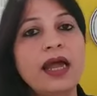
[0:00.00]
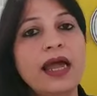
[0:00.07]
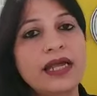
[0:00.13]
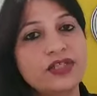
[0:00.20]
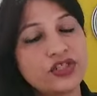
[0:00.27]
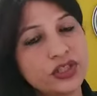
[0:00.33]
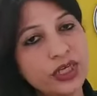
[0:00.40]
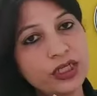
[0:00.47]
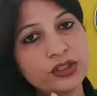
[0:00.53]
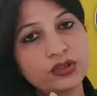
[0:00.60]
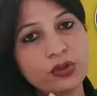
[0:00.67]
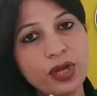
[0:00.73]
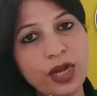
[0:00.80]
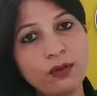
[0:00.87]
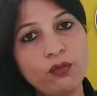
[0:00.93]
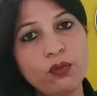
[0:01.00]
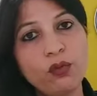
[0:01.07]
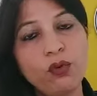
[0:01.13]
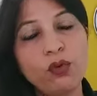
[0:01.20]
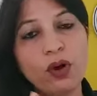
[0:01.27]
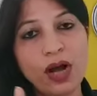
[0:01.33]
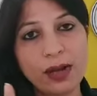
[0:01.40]
एच जो है
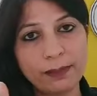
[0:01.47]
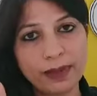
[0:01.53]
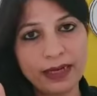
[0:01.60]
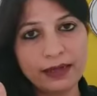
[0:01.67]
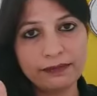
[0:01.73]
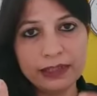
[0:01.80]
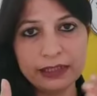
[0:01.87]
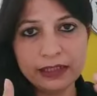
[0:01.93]
वो आपका लेवल